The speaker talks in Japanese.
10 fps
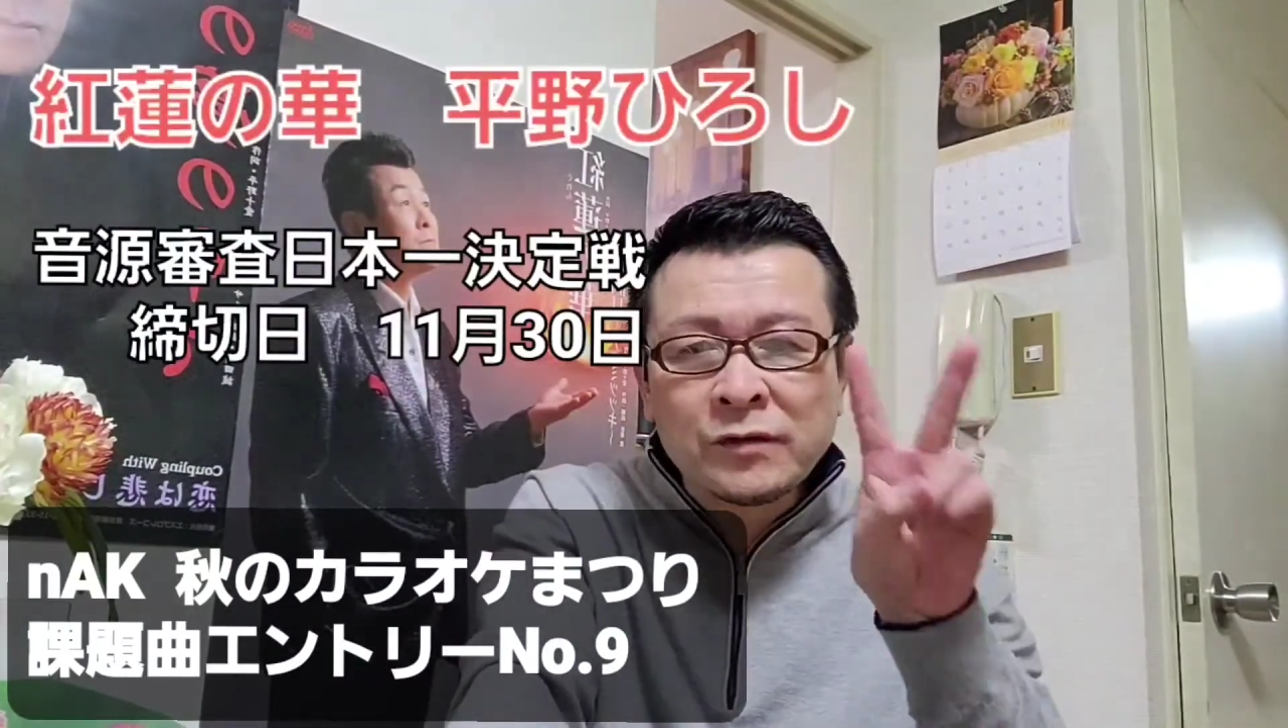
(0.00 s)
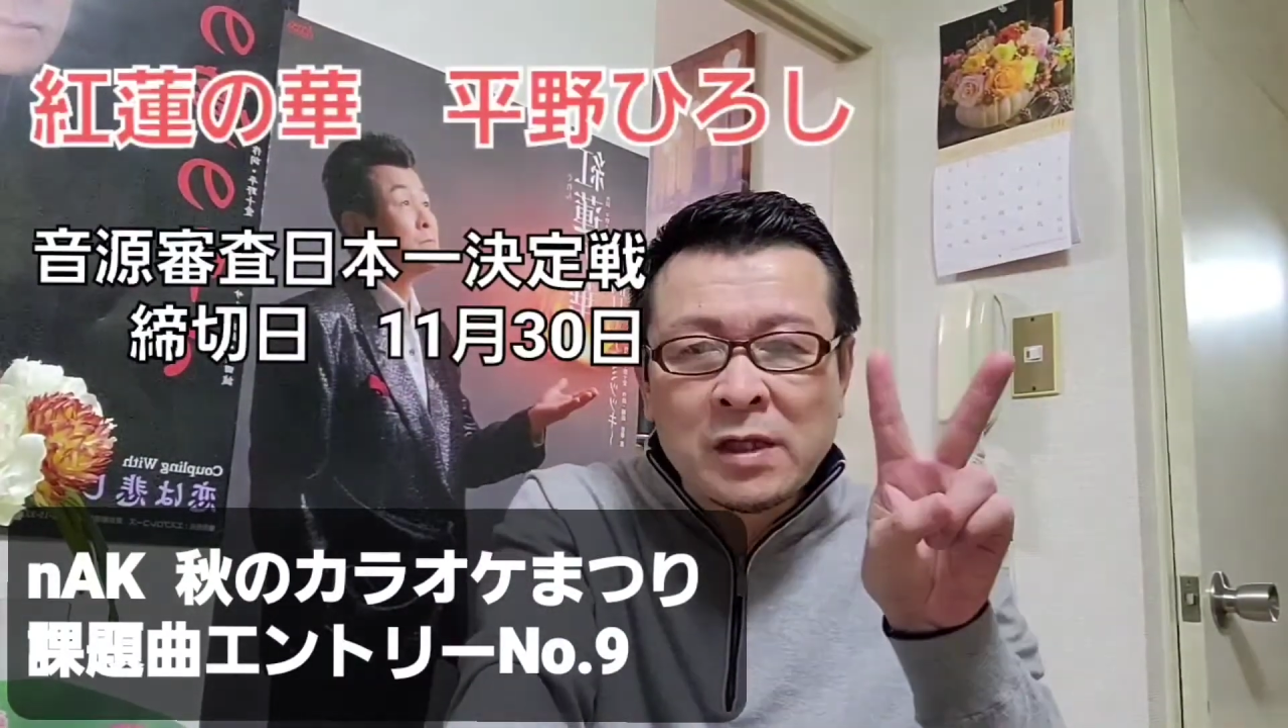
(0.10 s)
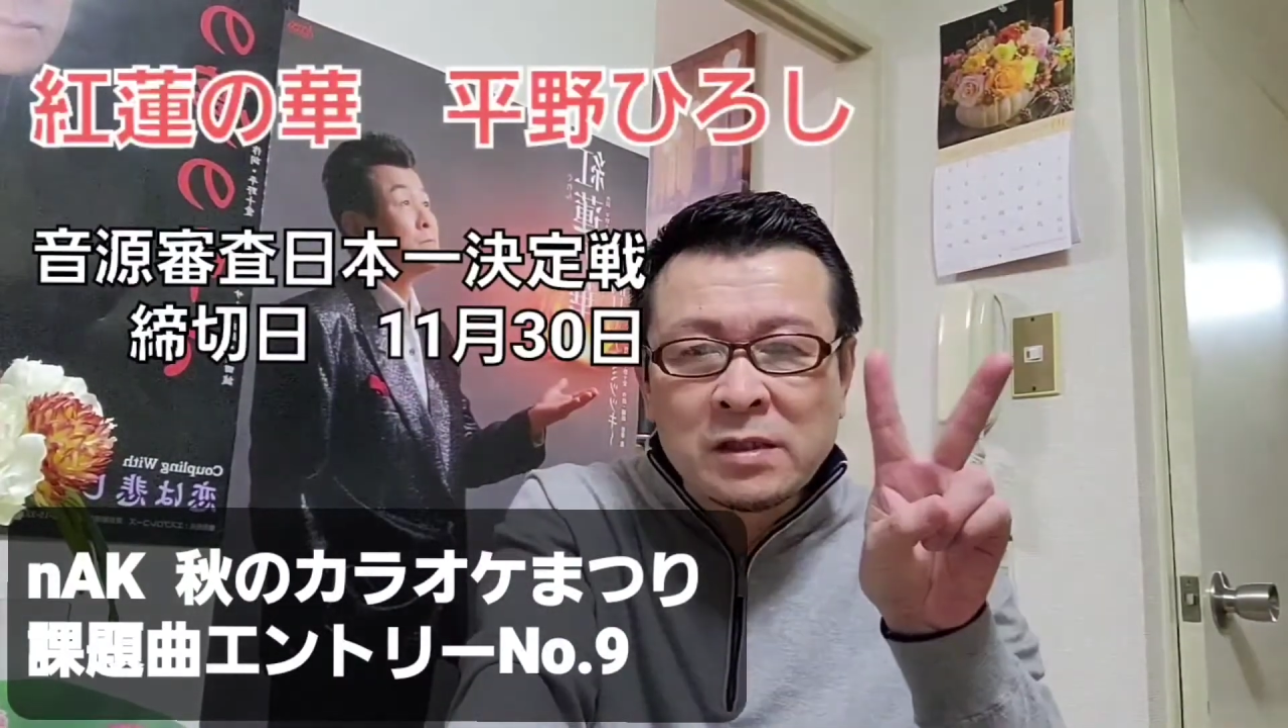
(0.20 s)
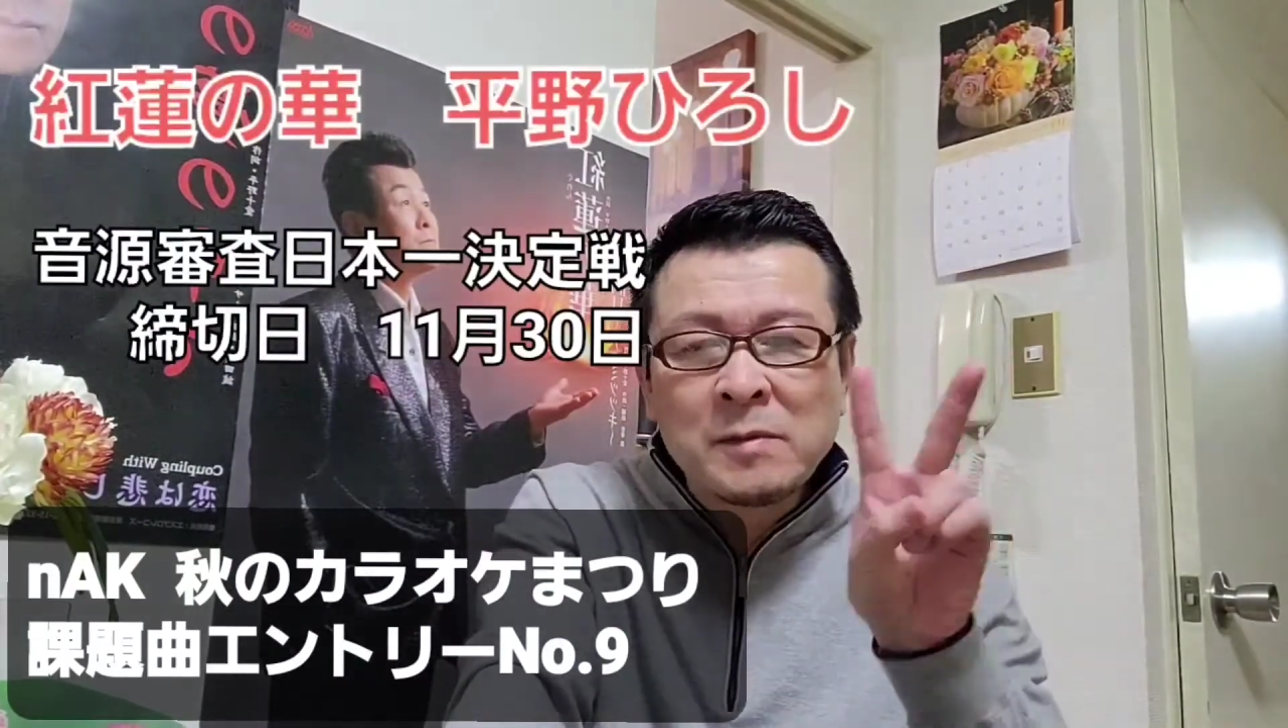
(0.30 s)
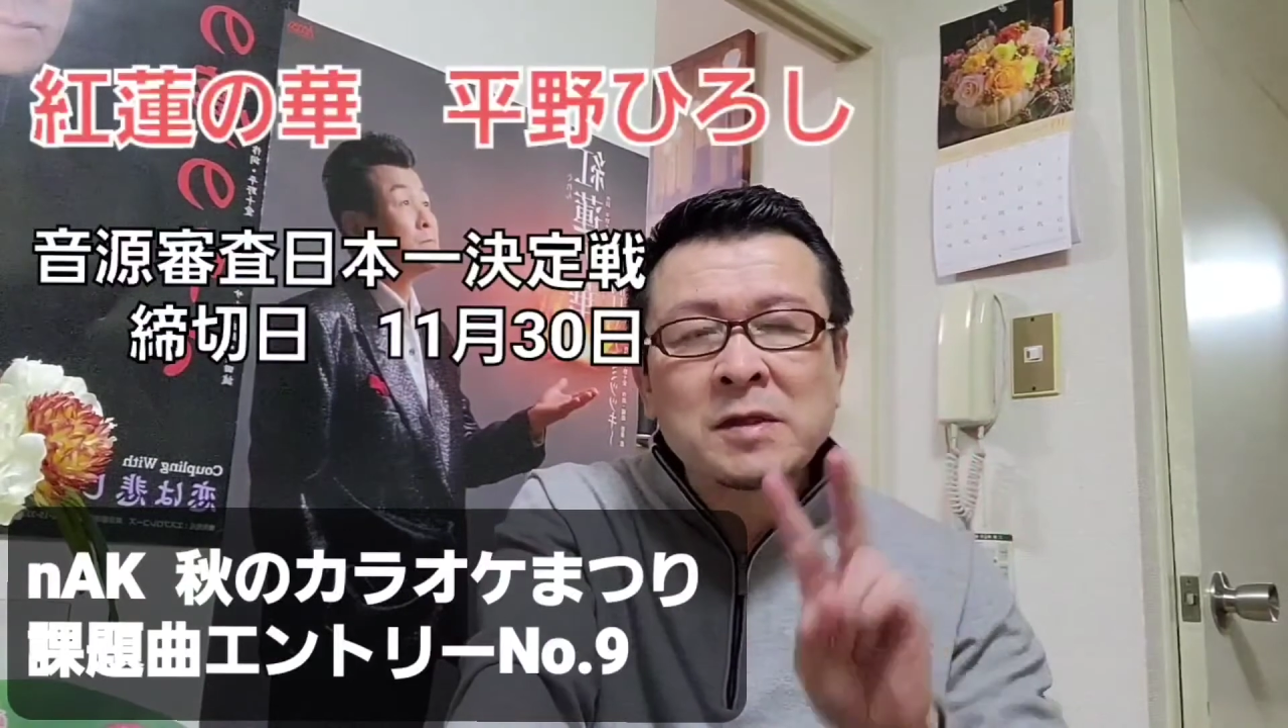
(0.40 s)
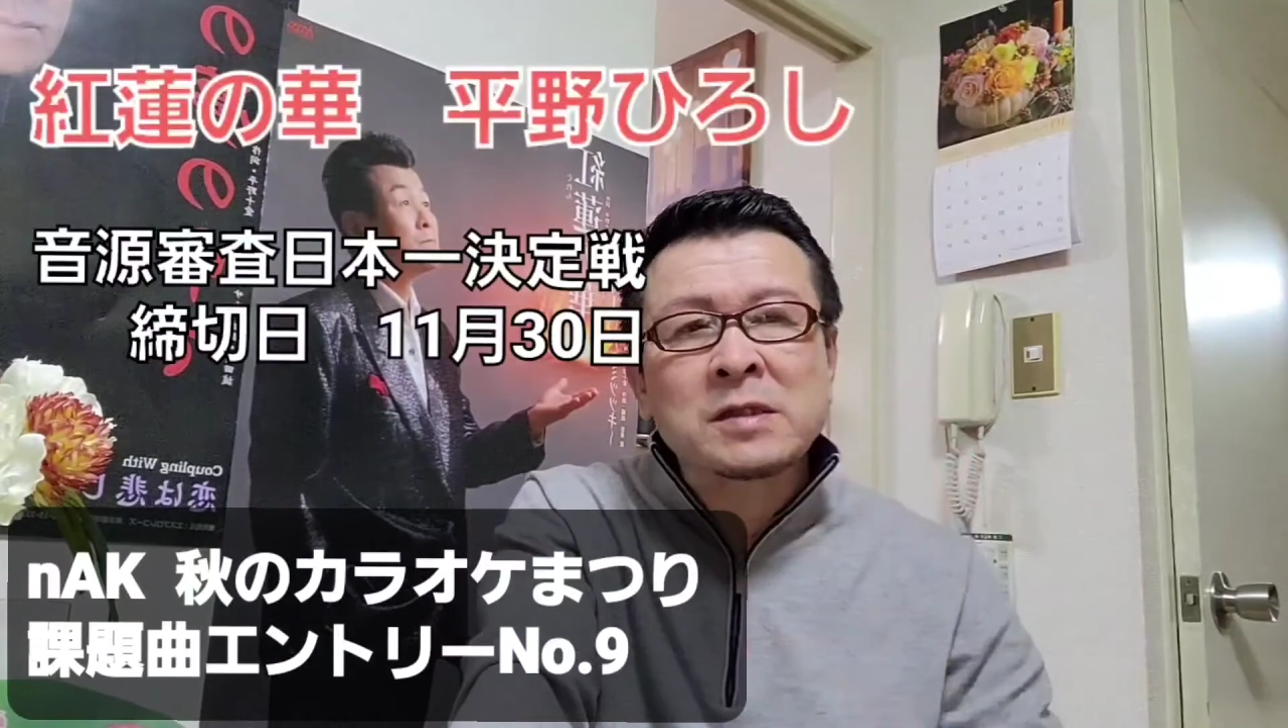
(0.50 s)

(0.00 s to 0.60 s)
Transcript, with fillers: 二つ目